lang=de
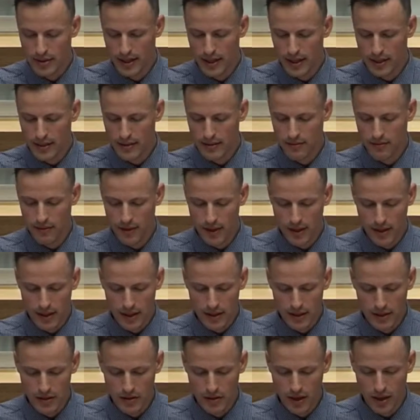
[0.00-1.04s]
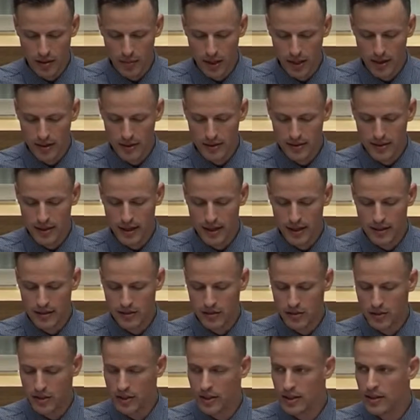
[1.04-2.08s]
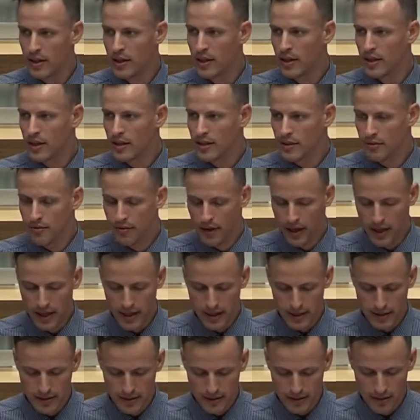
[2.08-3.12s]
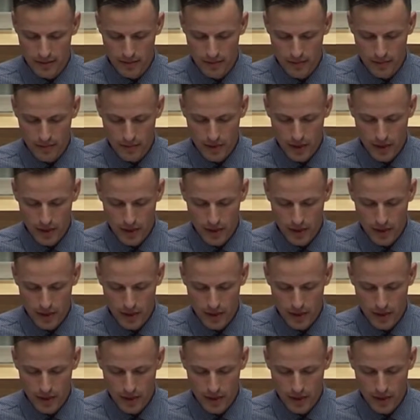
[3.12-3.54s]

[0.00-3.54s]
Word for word: zeigt, wer die Rechnung am Ende zahlen soll, die Fahrgäste.